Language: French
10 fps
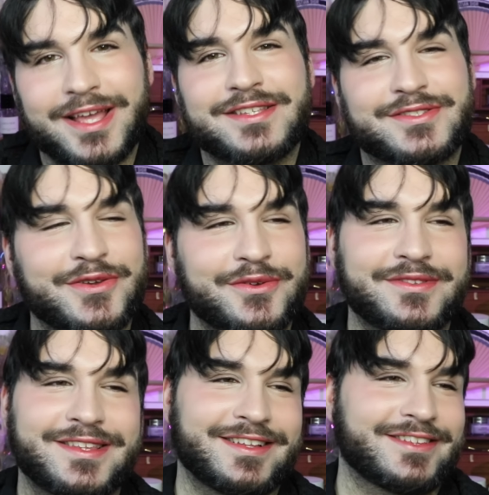Est-ce que...
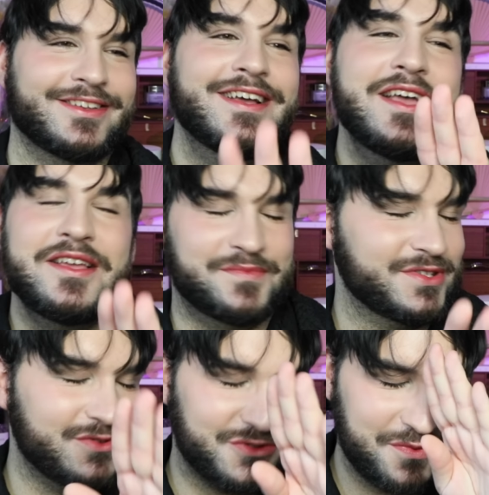
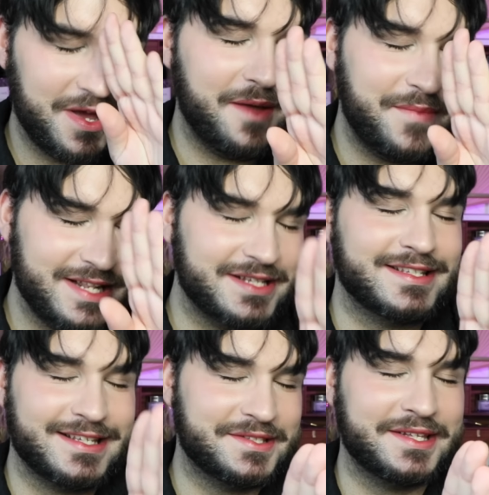Parce que je me rappelle
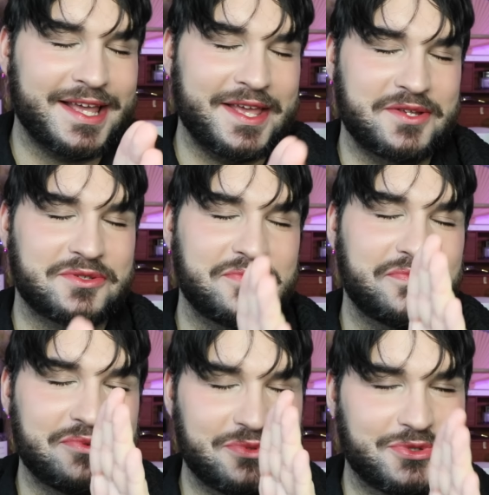des extraits je
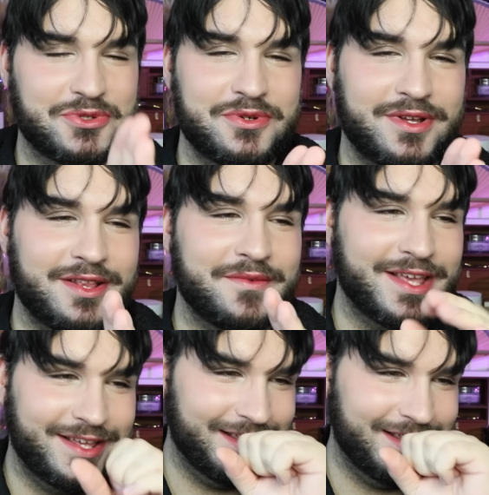vous jure... Non mais...